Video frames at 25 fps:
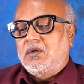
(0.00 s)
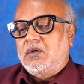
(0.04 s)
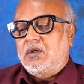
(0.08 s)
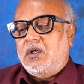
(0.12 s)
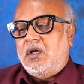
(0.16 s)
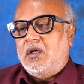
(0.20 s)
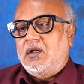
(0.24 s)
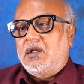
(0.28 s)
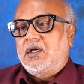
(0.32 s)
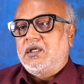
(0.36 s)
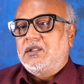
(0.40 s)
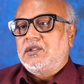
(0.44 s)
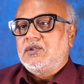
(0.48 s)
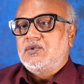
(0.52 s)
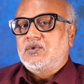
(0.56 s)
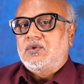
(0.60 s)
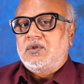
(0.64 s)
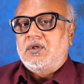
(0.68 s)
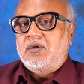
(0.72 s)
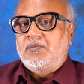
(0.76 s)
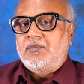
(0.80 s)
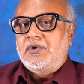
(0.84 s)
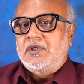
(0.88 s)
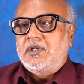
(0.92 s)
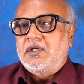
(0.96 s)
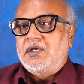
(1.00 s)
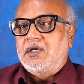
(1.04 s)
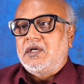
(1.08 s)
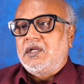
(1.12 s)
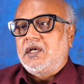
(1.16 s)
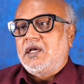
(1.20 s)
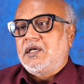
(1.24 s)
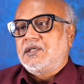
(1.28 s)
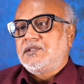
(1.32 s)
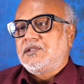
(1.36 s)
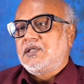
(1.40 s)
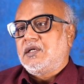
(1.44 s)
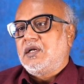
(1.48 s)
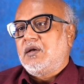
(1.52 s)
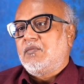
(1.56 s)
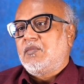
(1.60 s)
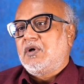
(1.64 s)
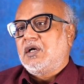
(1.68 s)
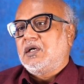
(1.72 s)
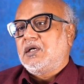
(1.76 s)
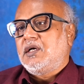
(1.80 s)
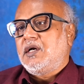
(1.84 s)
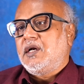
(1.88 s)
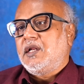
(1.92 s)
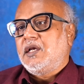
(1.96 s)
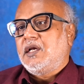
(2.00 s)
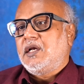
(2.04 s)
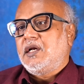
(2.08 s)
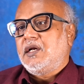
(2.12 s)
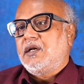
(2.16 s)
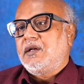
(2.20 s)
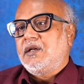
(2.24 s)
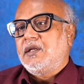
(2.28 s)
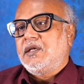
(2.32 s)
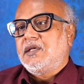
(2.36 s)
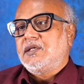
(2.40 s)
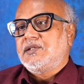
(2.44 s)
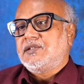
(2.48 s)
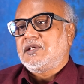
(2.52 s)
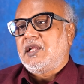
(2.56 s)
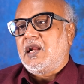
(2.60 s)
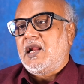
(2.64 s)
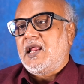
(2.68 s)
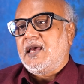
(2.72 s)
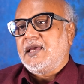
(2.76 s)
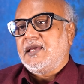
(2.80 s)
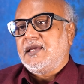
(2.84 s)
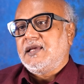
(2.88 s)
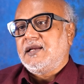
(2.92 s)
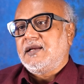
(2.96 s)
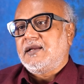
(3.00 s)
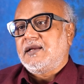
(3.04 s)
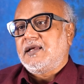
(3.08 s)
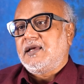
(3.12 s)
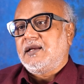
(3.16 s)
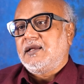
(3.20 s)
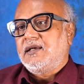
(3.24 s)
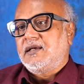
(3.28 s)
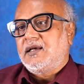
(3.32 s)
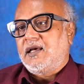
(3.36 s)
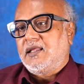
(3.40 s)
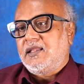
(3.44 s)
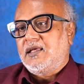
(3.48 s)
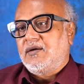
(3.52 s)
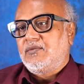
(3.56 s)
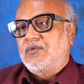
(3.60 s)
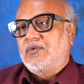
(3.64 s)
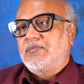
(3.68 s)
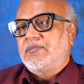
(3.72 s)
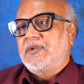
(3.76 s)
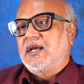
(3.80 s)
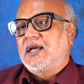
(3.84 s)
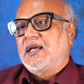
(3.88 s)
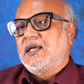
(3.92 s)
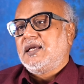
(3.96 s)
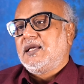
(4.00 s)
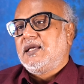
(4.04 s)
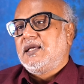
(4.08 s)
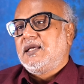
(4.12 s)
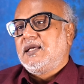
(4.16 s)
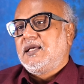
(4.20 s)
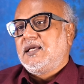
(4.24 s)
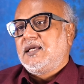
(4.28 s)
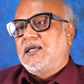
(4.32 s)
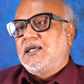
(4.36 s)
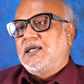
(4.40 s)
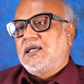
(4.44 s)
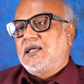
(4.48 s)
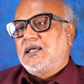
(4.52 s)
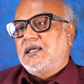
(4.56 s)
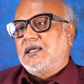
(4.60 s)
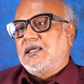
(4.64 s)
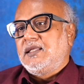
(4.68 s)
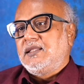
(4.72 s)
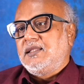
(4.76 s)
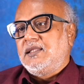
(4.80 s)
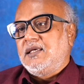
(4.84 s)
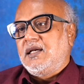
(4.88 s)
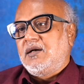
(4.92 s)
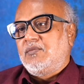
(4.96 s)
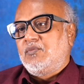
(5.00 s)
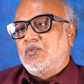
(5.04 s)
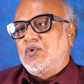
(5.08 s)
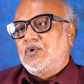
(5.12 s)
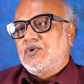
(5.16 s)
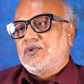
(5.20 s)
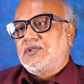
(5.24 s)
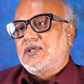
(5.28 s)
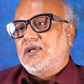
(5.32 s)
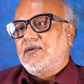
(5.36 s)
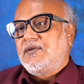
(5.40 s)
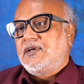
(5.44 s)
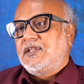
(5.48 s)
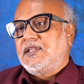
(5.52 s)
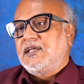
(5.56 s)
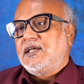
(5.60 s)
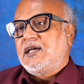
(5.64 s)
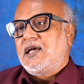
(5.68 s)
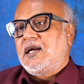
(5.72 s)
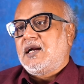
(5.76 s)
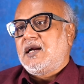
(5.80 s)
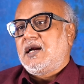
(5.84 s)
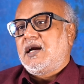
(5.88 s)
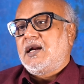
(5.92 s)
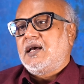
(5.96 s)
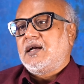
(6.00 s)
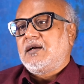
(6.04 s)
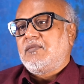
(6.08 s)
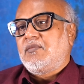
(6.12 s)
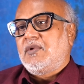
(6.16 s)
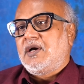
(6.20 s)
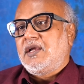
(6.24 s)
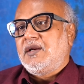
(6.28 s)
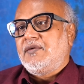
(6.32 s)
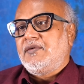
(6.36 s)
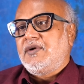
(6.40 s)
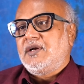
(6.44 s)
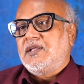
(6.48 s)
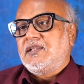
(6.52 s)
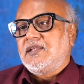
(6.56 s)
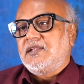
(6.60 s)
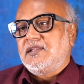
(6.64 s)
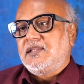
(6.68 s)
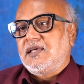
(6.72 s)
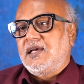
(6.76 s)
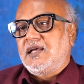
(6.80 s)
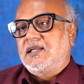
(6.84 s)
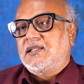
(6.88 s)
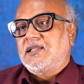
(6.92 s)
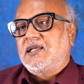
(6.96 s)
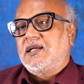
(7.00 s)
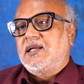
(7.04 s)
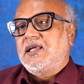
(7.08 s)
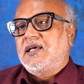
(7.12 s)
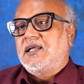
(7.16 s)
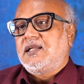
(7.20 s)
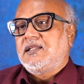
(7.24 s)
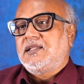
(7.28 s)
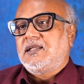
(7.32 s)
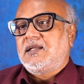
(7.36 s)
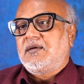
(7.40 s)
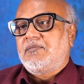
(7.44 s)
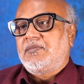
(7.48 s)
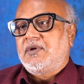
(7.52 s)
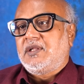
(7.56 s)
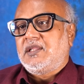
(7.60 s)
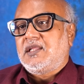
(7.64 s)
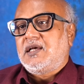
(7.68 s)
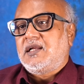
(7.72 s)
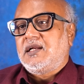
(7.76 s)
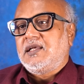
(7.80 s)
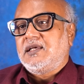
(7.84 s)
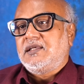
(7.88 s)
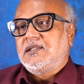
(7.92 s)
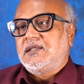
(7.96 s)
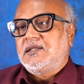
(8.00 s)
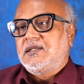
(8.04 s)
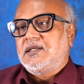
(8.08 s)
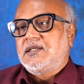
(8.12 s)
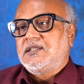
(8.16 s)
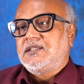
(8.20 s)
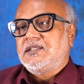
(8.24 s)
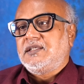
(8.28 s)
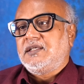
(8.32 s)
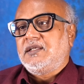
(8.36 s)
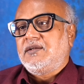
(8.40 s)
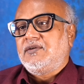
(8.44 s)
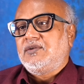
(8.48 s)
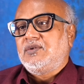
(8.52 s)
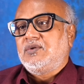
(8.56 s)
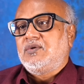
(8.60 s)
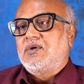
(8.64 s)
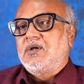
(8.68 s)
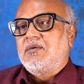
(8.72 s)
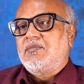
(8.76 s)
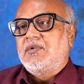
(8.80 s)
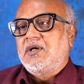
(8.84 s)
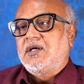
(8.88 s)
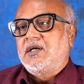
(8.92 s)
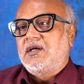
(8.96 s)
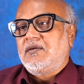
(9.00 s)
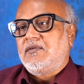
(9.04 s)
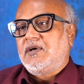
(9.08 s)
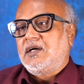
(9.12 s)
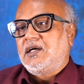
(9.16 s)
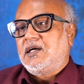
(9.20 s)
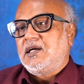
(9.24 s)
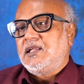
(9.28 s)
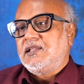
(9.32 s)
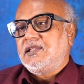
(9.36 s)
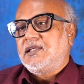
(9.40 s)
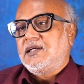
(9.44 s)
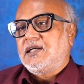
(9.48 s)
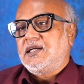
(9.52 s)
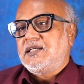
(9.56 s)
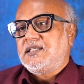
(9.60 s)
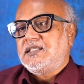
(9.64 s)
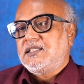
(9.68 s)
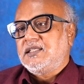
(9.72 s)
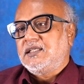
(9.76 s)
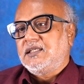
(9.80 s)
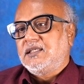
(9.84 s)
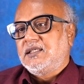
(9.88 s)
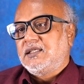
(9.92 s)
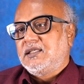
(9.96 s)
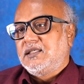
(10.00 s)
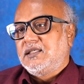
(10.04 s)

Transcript: ராகுல் காந்தி சொன்ன மாதிரி இந்தியா இஸ் அ டெமோக்ராட்டிக் கண்ட்ரி இஸ் அ லைன்றாரு அதான் உண்மை இந்தியா முழு சர்வாதிகார நாடாக மாறிவிட்டது தேர்தல் நேரத்தில் பிரதான எதிர்க்கட்சி இருபது கோடி மக்கள் வாக்களித்த கட்சி